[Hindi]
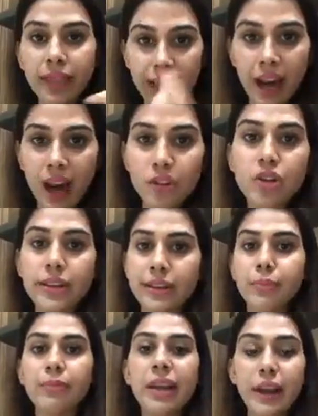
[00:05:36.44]
इलाज
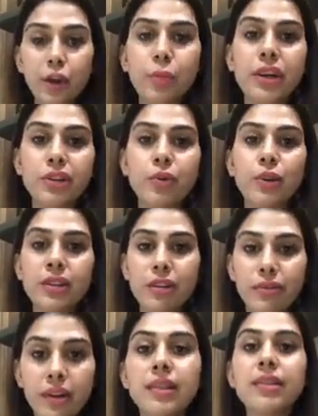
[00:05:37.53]
एक्यूप्रेशर वॉज द
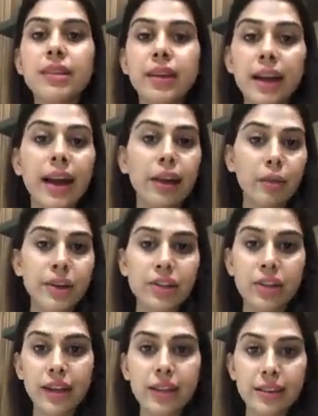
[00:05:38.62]
फर्स्ट है ना
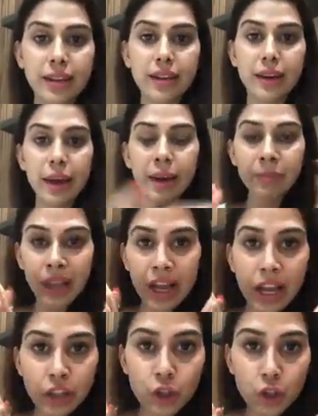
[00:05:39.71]
एक्यूप्रेशर कैसे करना है
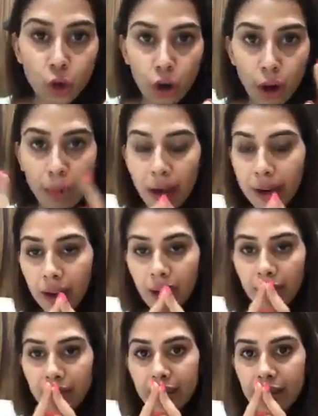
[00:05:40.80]
जो
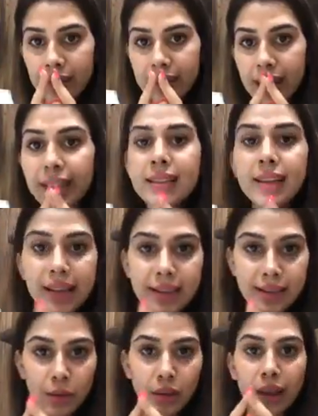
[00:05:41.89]
हमारा
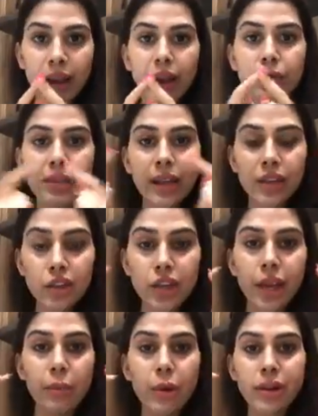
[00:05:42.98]
साइनासाइटिस होते हैं उसके
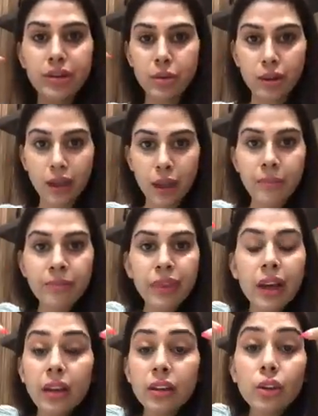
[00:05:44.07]
छः पॉइंट्स होते हैं
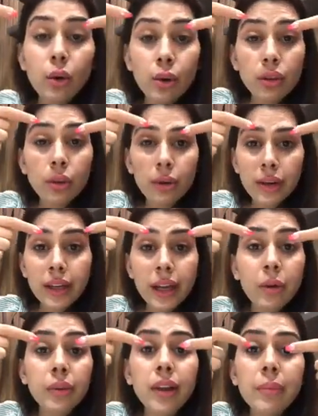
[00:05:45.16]
दो तो ये
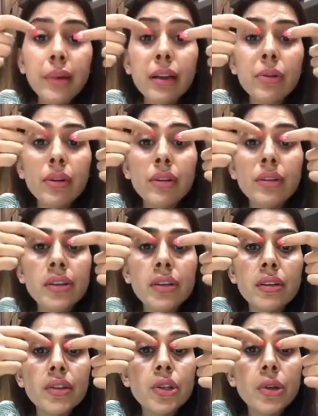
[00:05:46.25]
होते हैं बिल्कुल
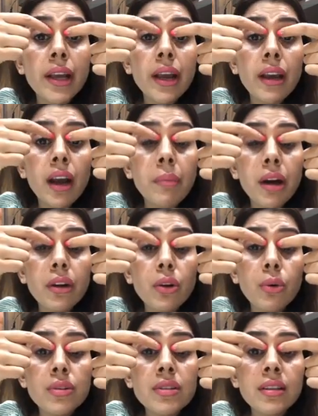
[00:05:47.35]
जो ये है ना आपका
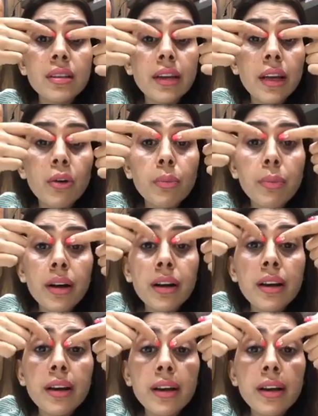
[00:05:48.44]
नोज के ऊपर